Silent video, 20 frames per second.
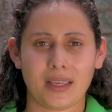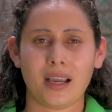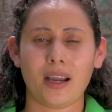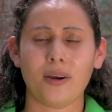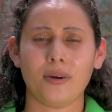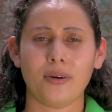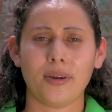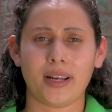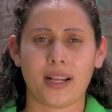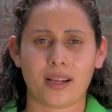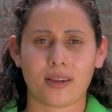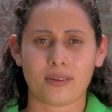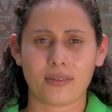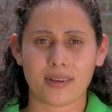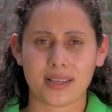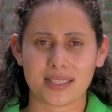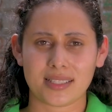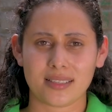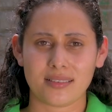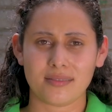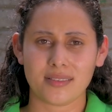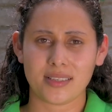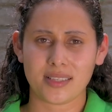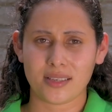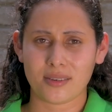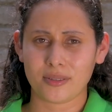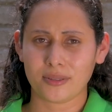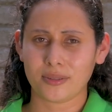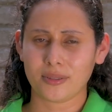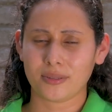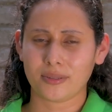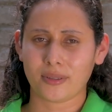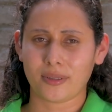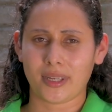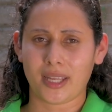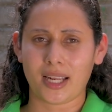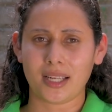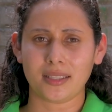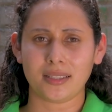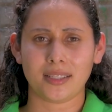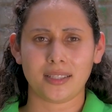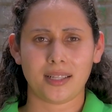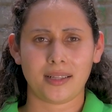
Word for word: Ahora, con este video tutorial